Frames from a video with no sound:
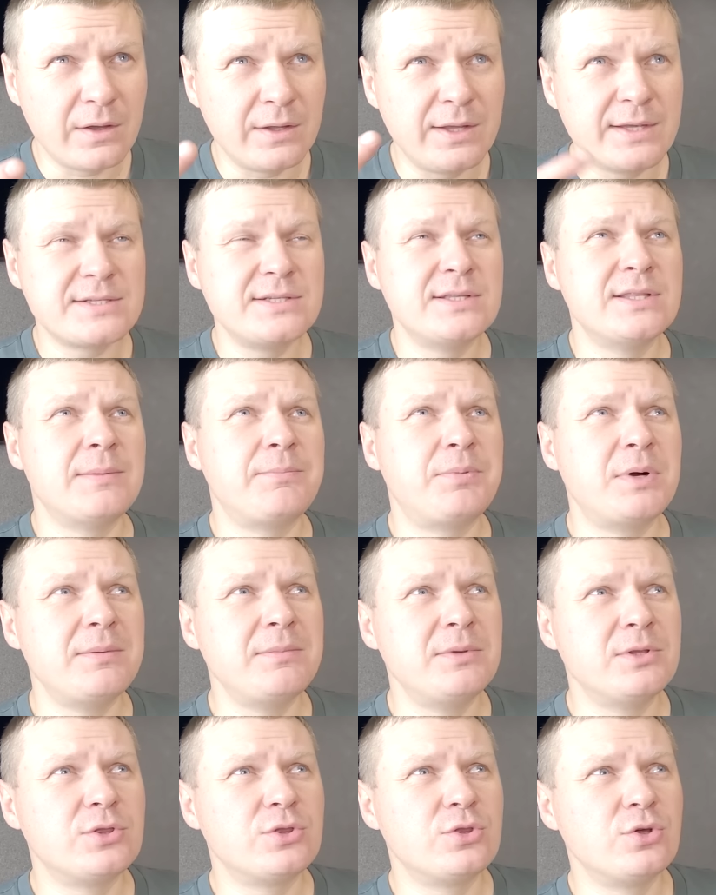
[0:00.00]
Если на
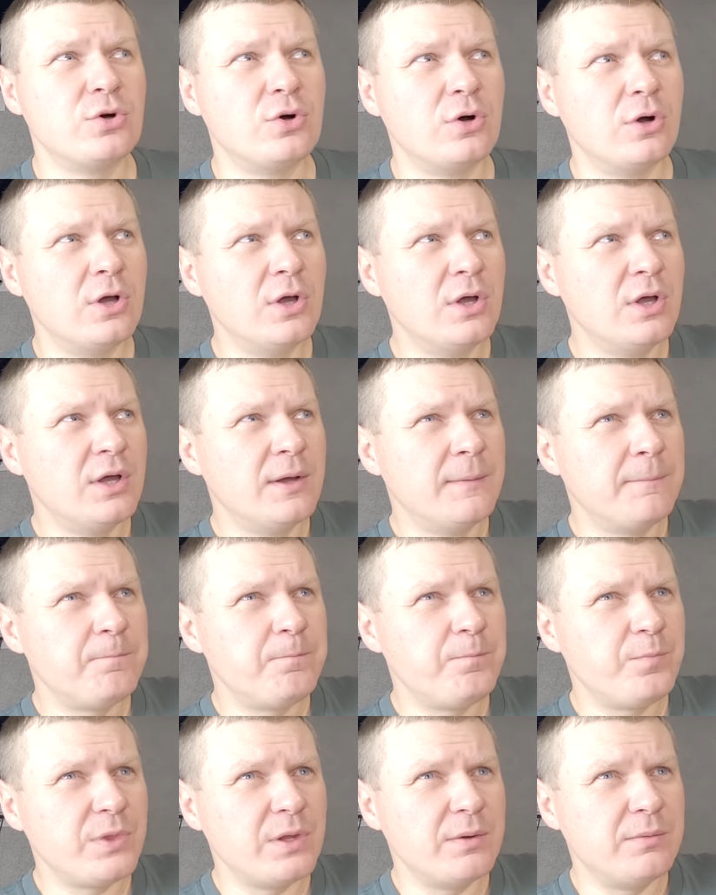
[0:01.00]
память, то
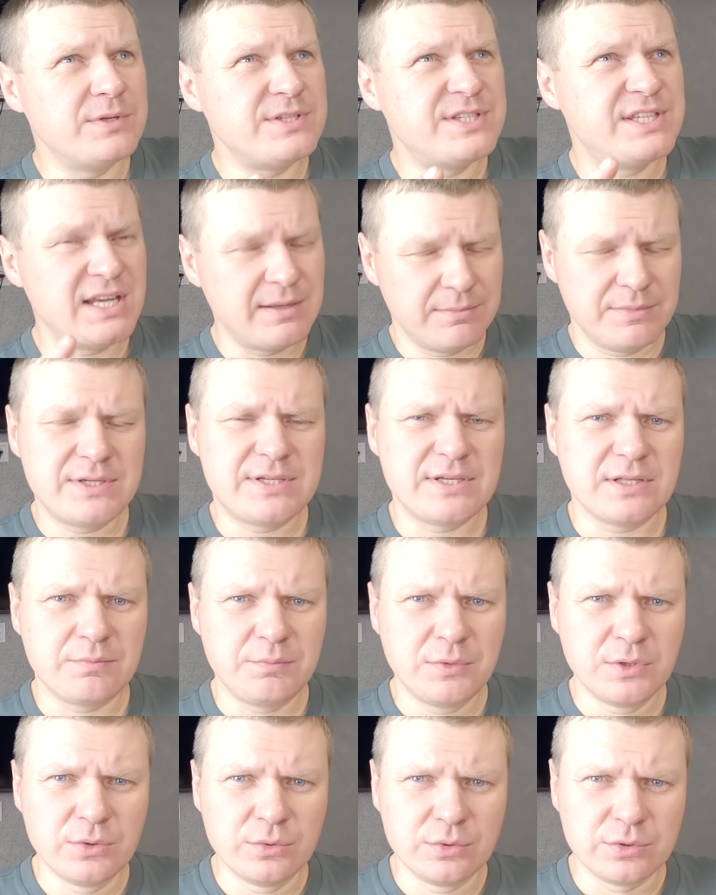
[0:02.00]
70
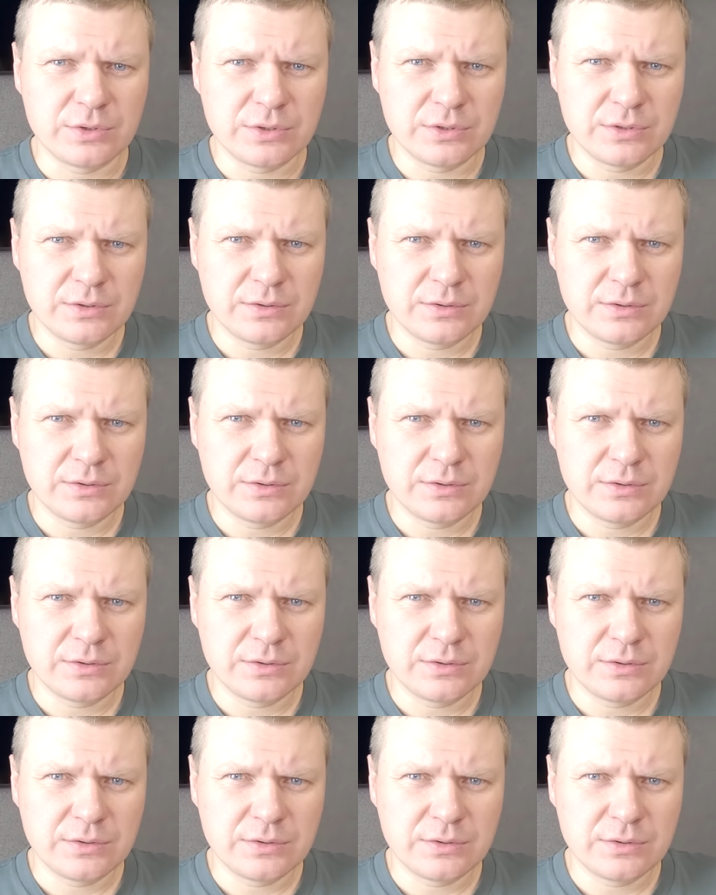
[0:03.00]
минут